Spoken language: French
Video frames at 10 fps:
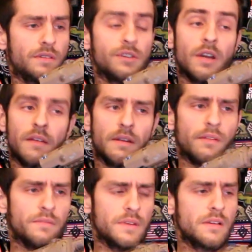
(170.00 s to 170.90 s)
si j'arrive à
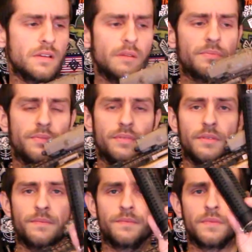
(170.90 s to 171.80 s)
l'enlever, hop,
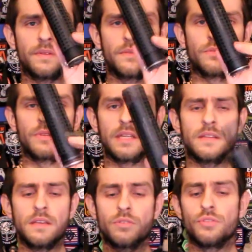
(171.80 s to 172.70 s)
Cook
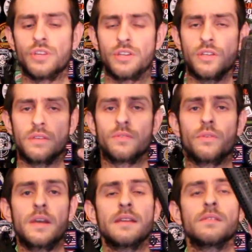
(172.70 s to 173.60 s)
Detach que j'ai acheté
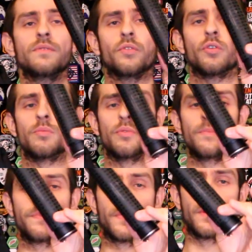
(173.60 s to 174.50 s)
sur Airsoft
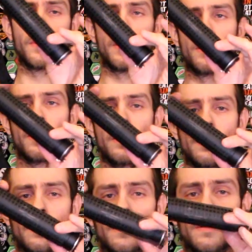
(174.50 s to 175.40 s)
Entrepôt,
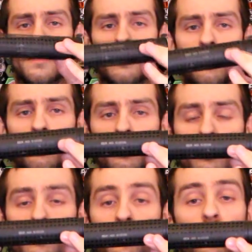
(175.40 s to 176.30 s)

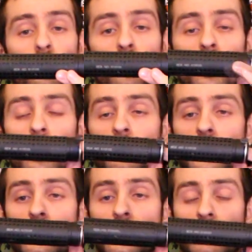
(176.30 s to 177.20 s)
euh, pourquoi
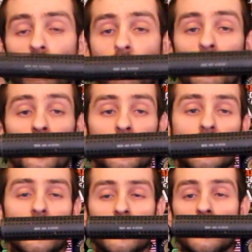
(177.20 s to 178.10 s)
Parce que simplement que
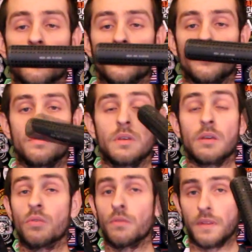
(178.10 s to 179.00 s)
c'est un silencieux
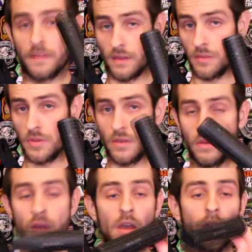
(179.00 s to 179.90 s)
qui me convient très
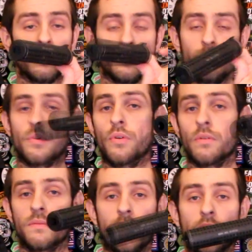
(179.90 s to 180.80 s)
bien, que je peux
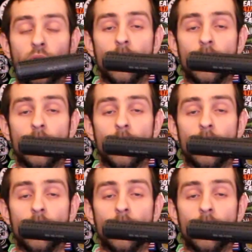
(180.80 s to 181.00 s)
enlever et